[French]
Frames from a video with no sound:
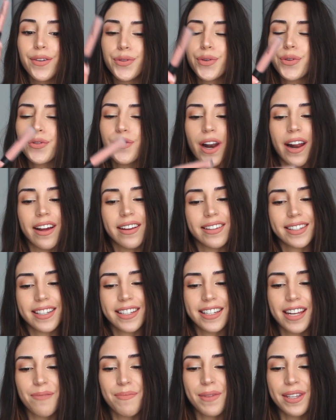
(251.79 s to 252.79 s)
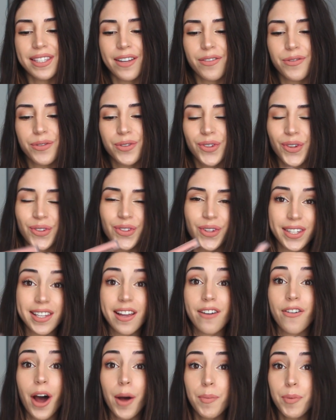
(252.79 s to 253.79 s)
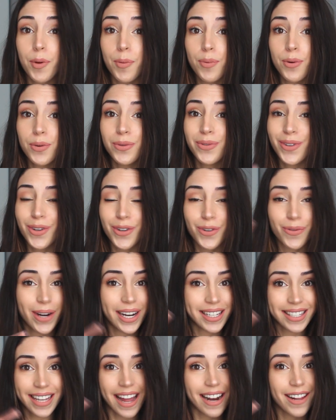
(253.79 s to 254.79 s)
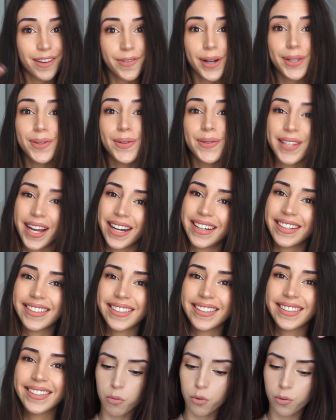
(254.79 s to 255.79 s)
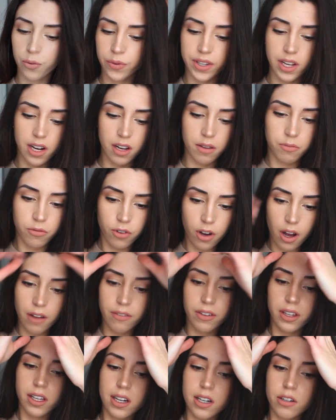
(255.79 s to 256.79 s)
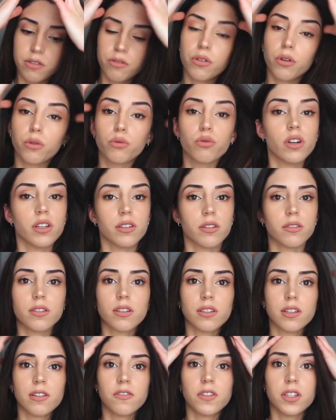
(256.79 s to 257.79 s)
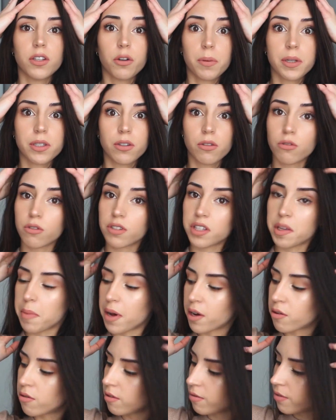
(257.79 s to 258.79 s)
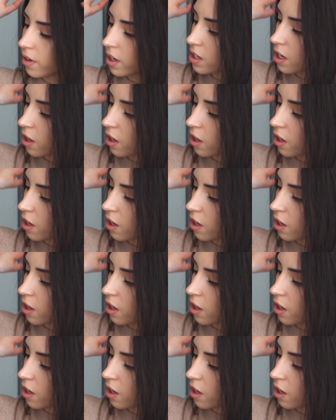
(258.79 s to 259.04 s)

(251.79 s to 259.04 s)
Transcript: Donc voilà, si jamais ça vous tente d'en savoir un peu plus, je vous laisserai aller voir tout ça. Bon, vous allez me voir avec les cheveux dans tous les sens dans cette vidéo parce que je sais pas quoi en faire,